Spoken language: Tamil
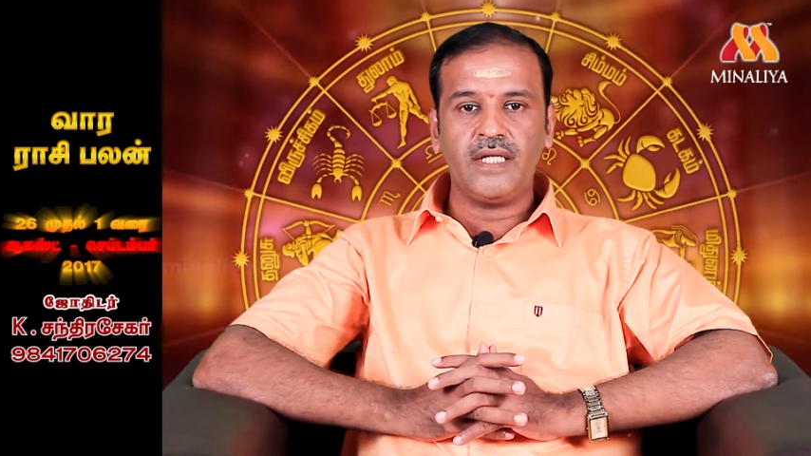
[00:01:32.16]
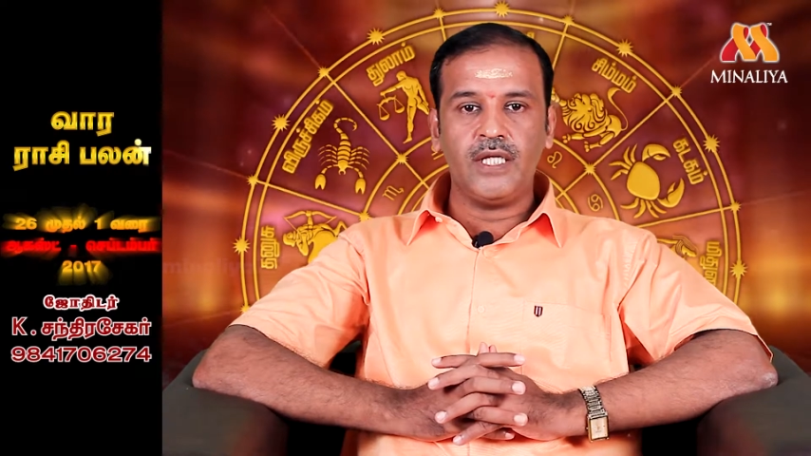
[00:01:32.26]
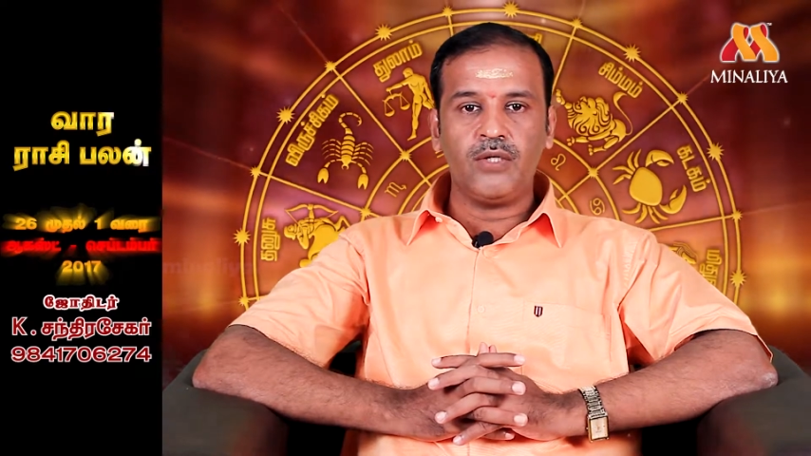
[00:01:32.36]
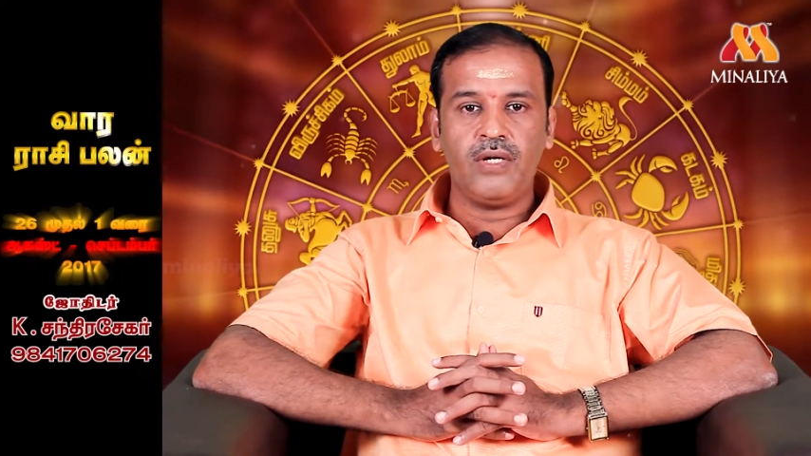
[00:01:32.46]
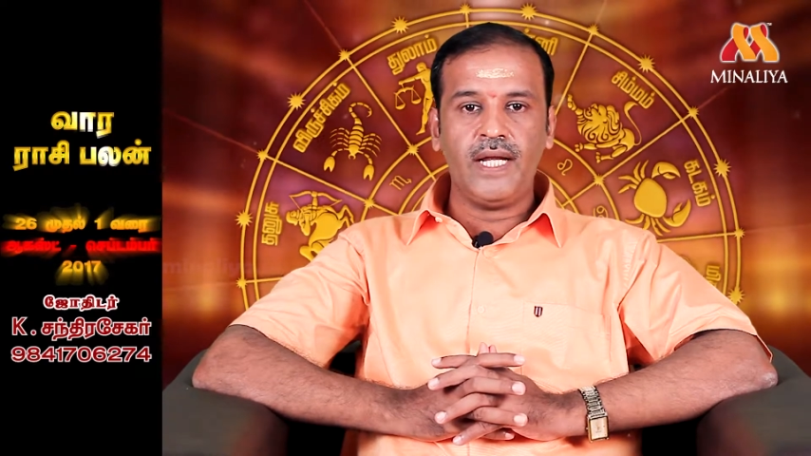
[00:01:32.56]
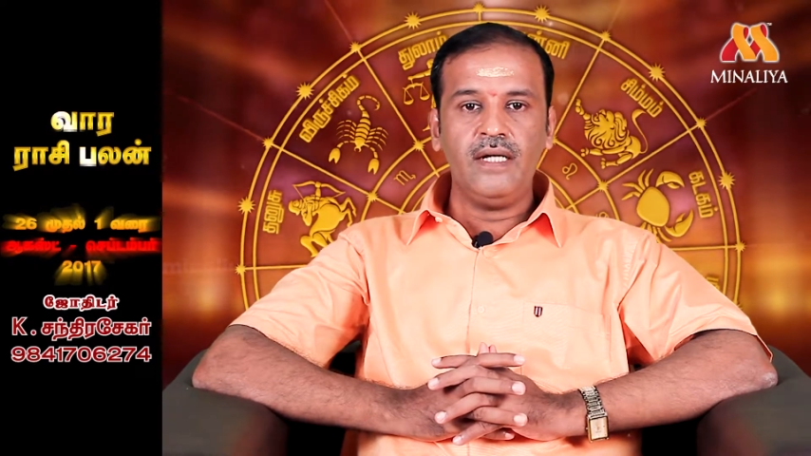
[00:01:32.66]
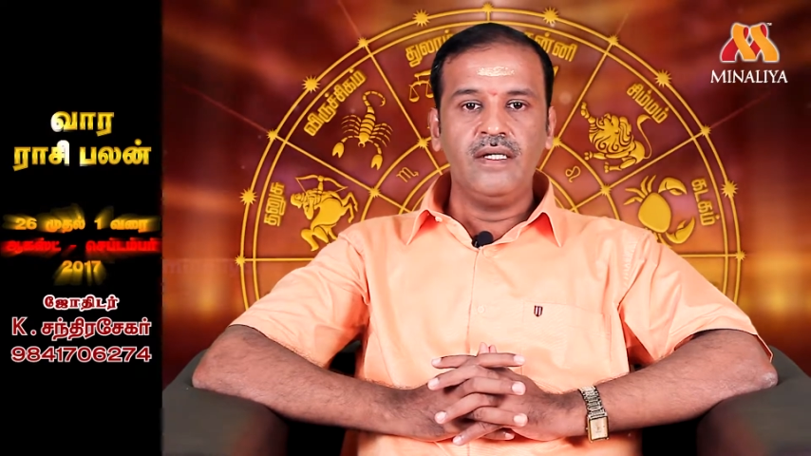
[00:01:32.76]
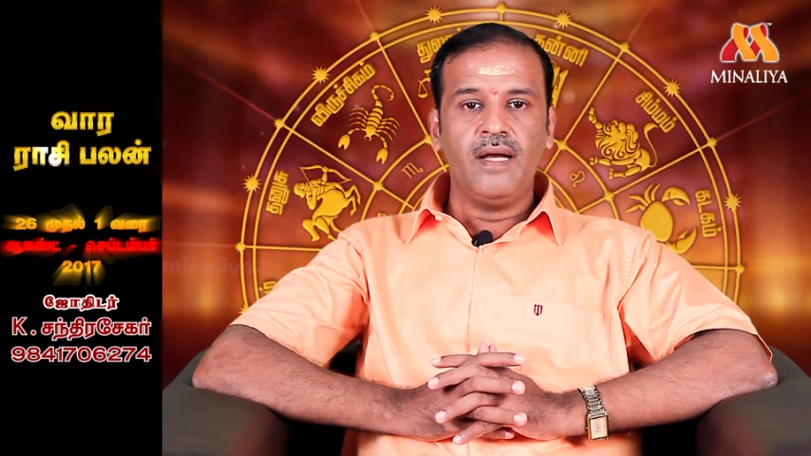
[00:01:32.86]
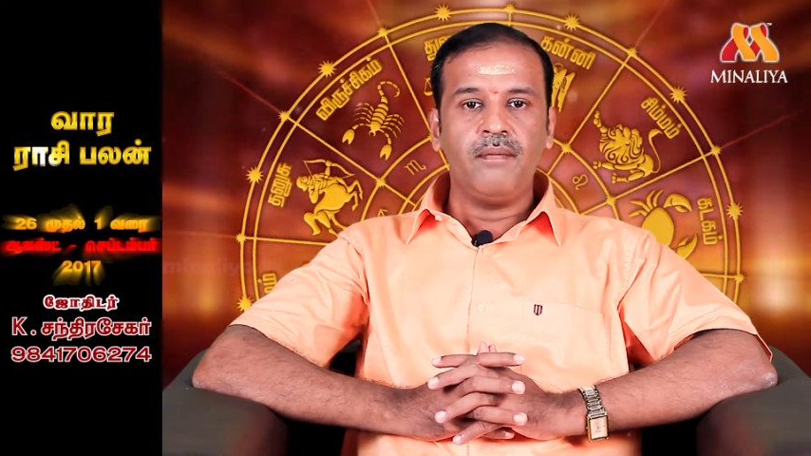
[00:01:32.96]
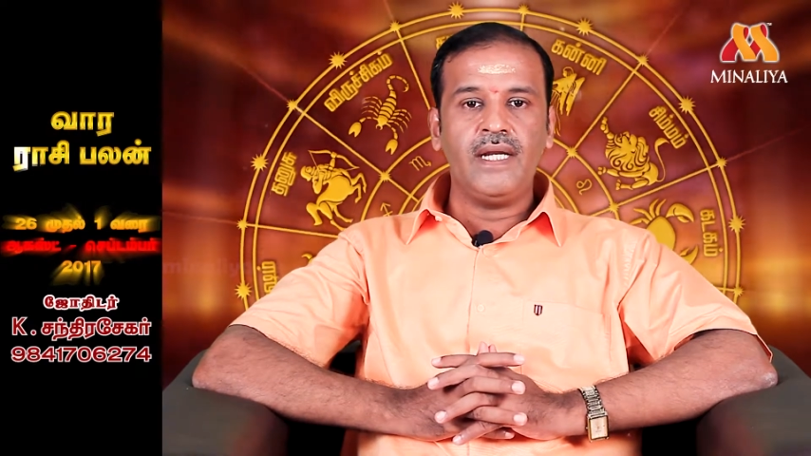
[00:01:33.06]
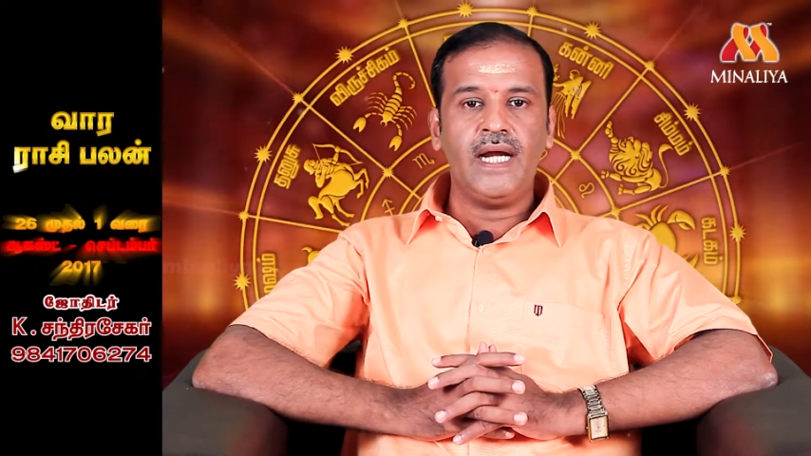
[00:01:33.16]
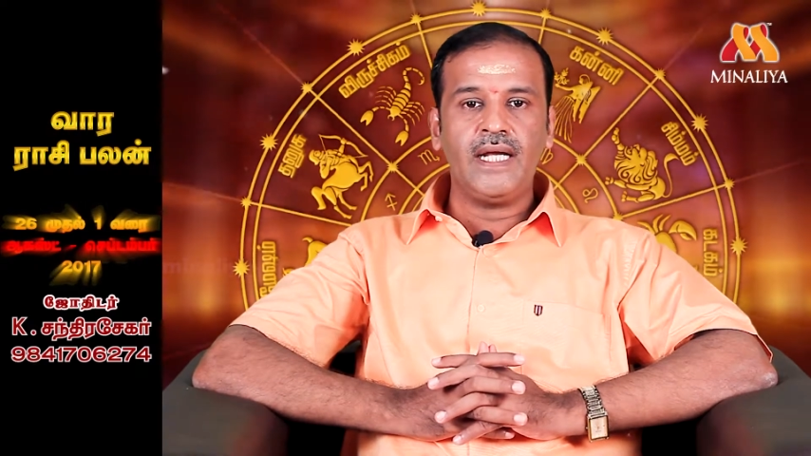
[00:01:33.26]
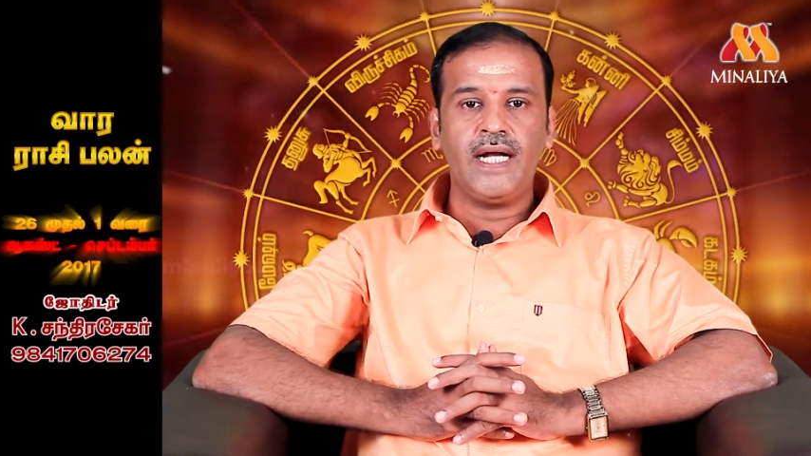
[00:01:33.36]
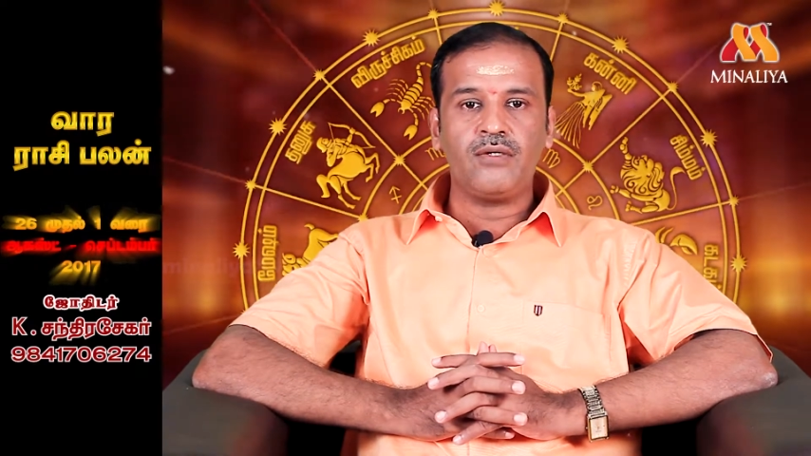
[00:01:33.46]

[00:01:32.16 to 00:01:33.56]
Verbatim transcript: தெரிந்து கொள்ள மினாலிகா